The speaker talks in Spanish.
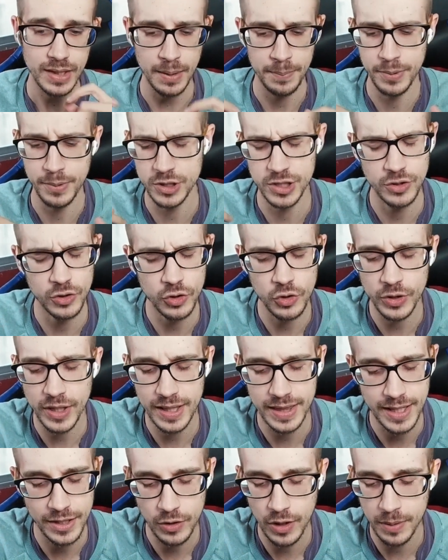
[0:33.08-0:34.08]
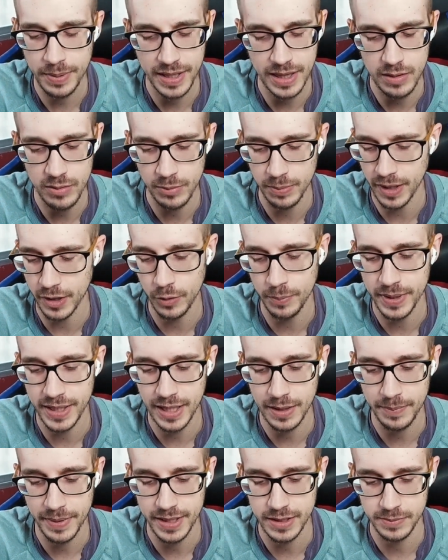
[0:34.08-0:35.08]
Pero si no es lo que hacía yo al principio, para no
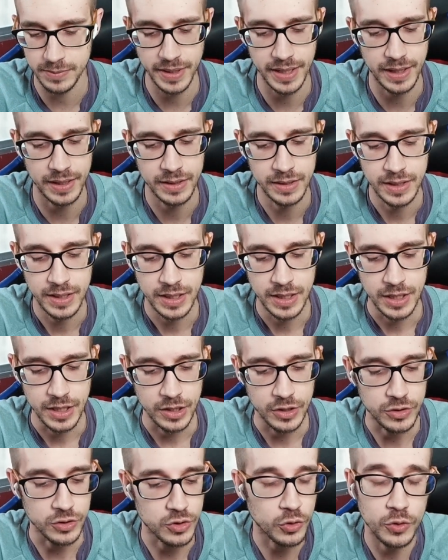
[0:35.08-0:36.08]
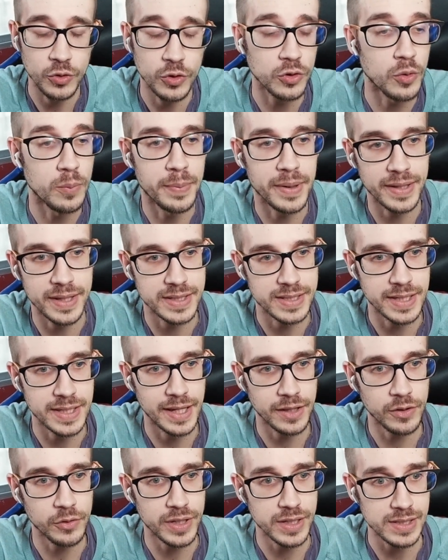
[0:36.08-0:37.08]
pillarme, es mira yo conozco un par de
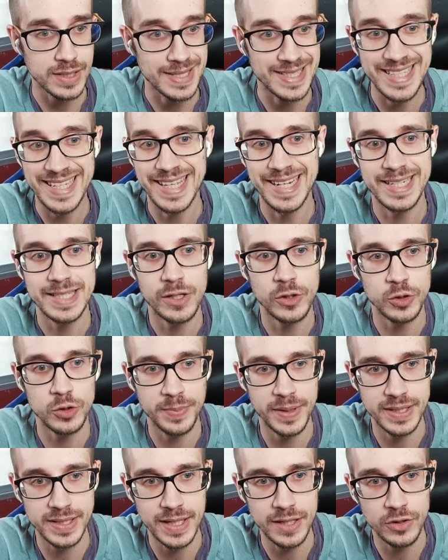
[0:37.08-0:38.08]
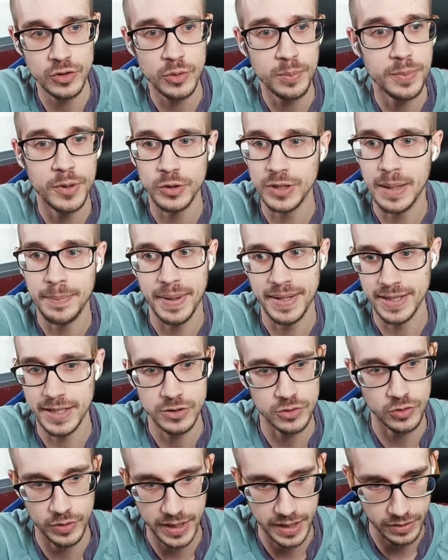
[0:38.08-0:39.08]
diseñadores, si quieres te los presento, pero te
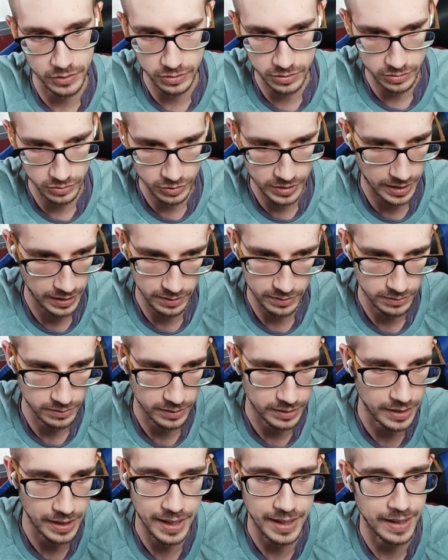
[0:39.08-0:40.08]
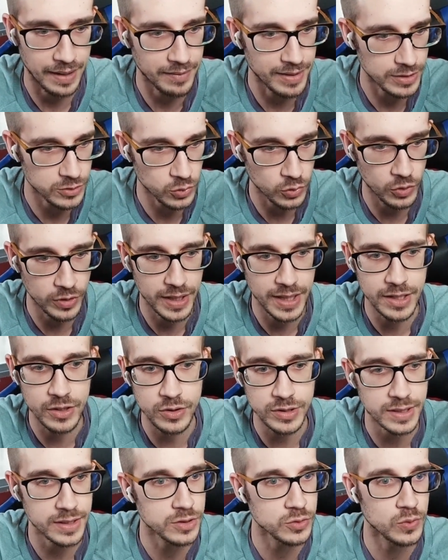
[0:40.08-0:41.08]
apañas con ellos. O sea, hablas tú con
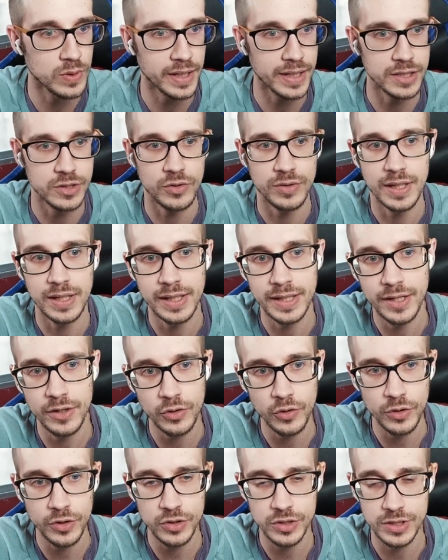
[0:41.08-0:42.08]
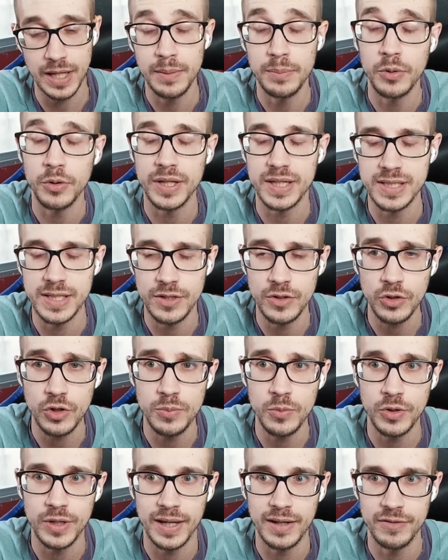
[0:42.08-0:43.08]
ellos, haces tú la gestión del dinero con ellos, tal. Porque si no,
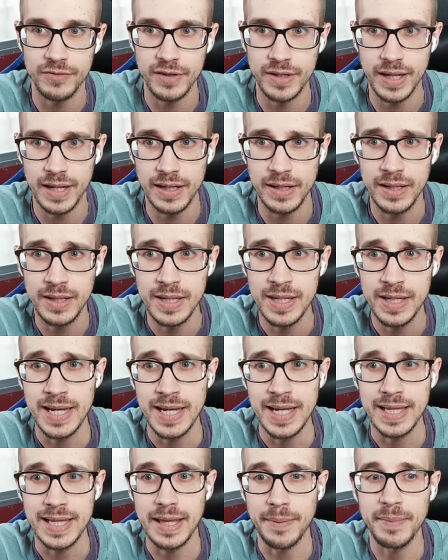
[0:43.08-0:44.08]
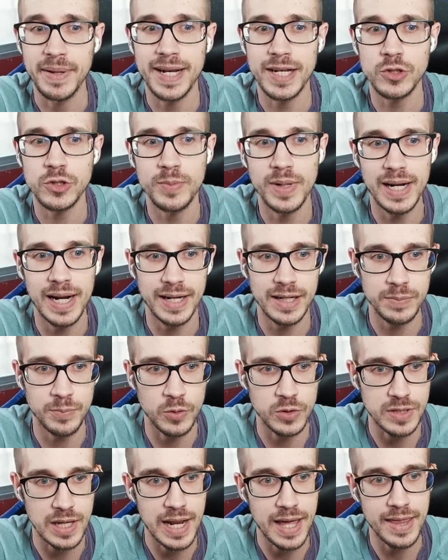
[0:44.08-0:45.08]
como que al final también asumes la
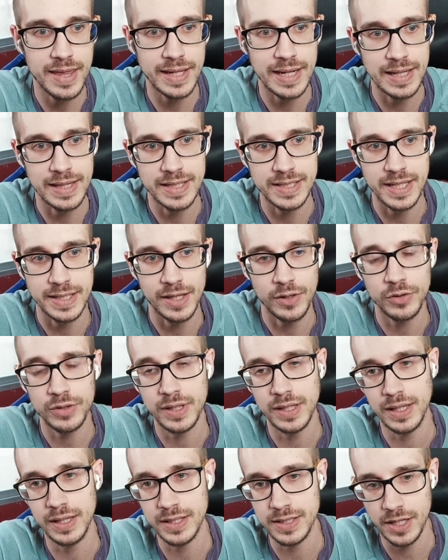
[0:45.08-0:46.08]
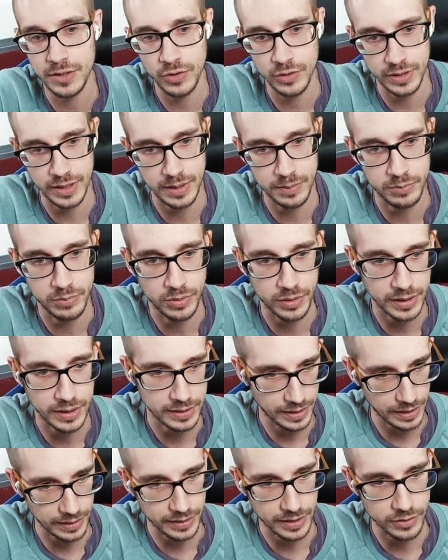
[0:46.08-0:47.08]
responsabilidad de que el diseñador te dé el diseño en tiempo, que
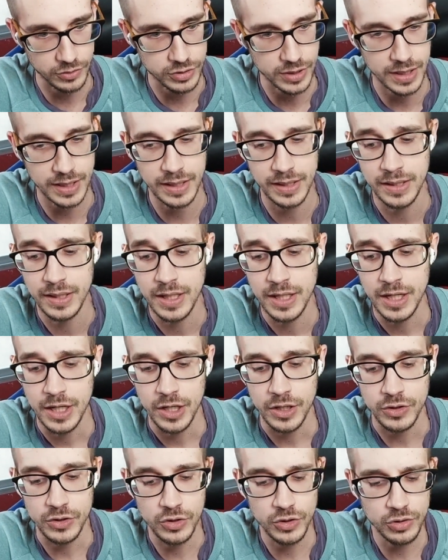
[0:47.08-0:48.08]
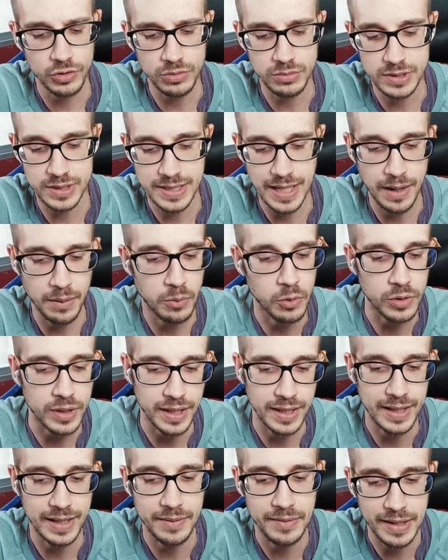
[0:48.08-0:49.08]
tal, que no sé qué. Yo, salvo
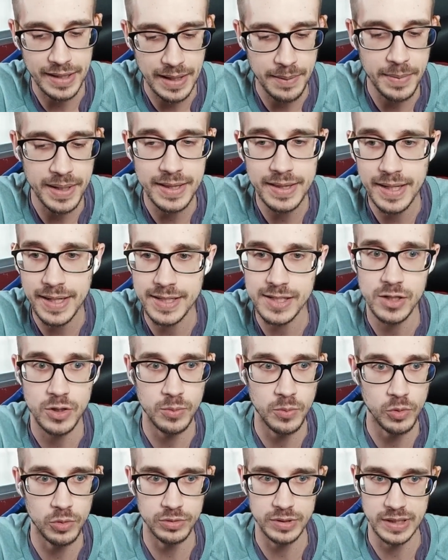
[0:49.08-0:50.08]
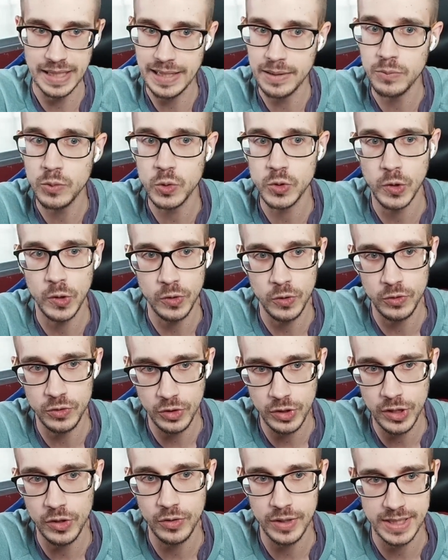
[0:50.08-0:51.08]
que de verdad me interese como tener mucho el
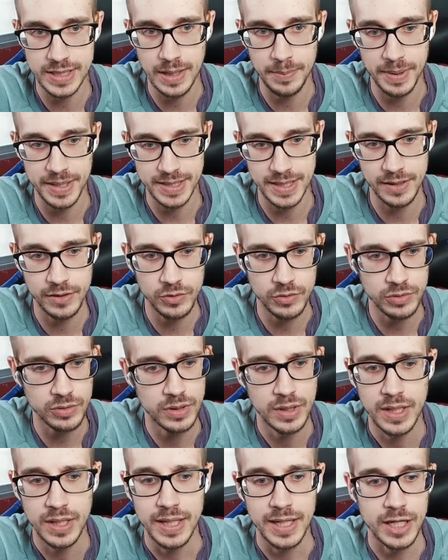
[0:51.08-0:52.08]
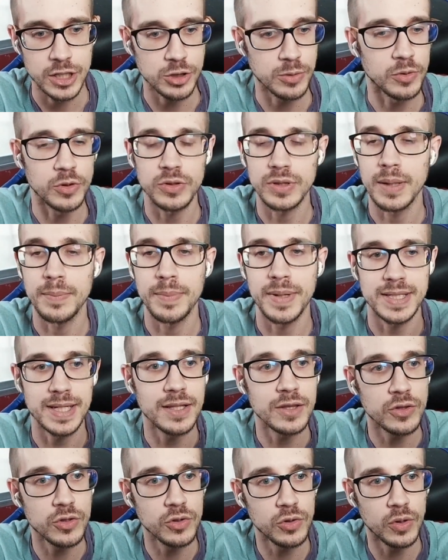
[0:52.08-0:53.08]
control de lo que está pasando, es como te
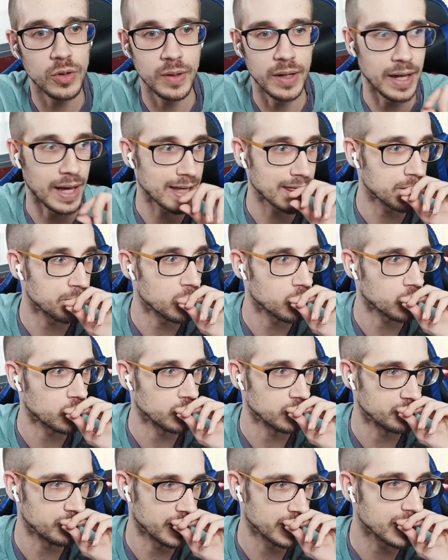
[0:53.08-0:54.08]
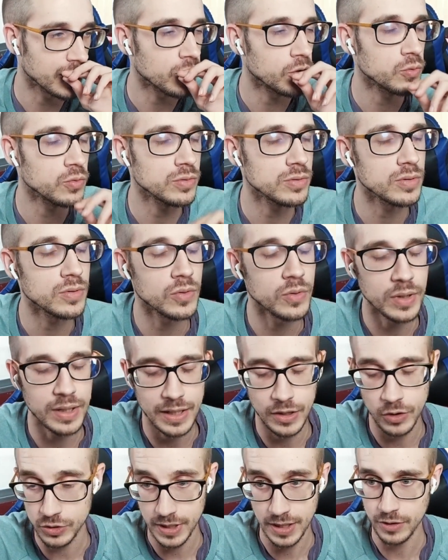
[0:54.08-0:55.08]
presento, eh, hace poco me llegó un,
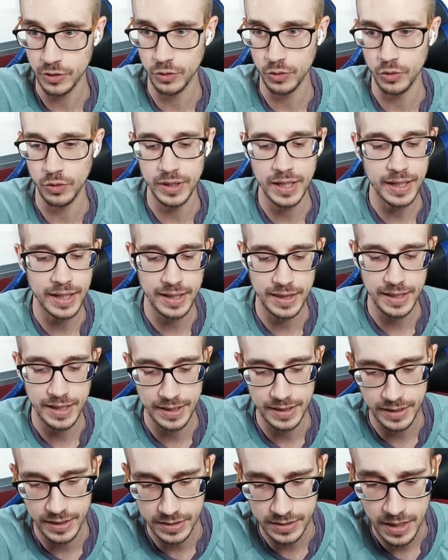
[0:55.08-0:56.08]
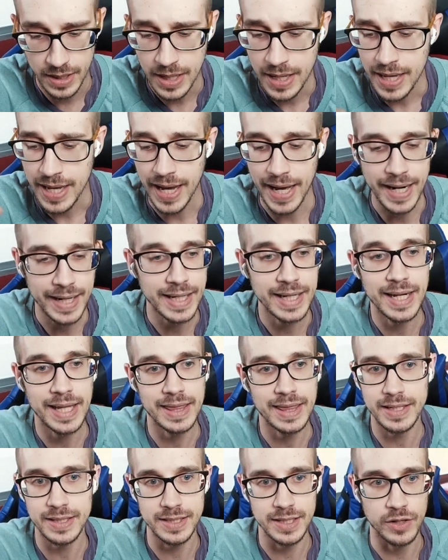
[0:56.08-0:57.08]
los de antropología que decía antes, ahora quieren
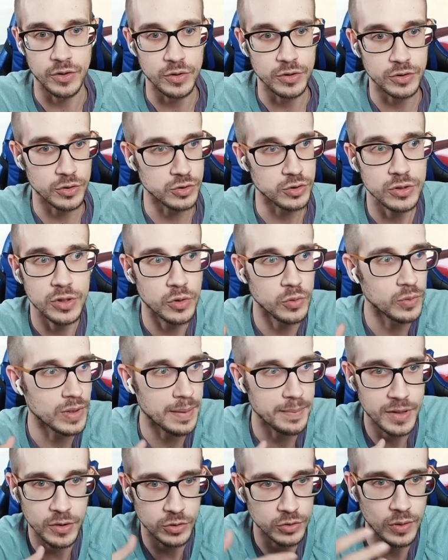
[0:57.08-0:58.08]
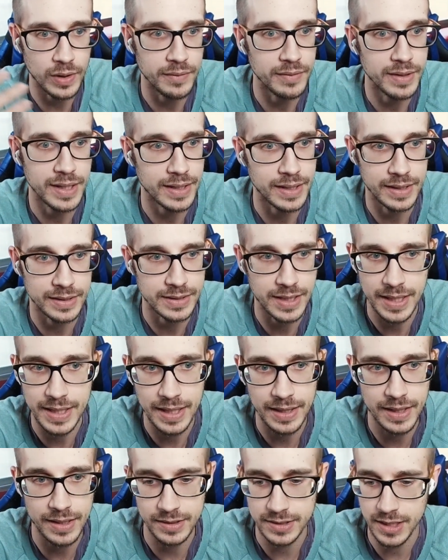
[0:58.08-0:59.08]
hacer SEO, entonces yo tengo un amigo de toda la vida que sé dedica
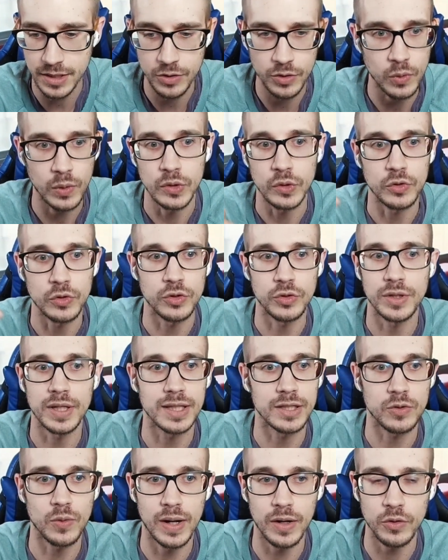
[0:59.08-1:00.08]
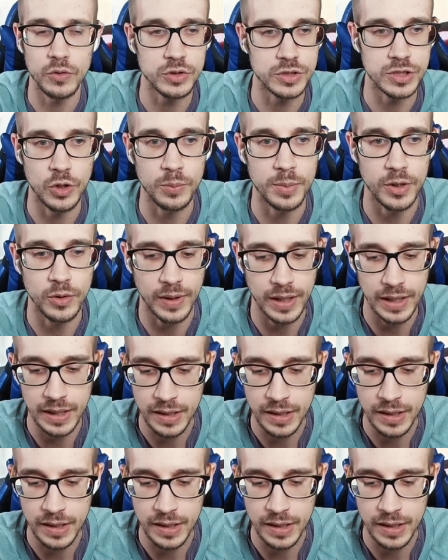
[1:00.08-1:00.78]
hacer SEO y cuando yo necesito algo se lo pido a él.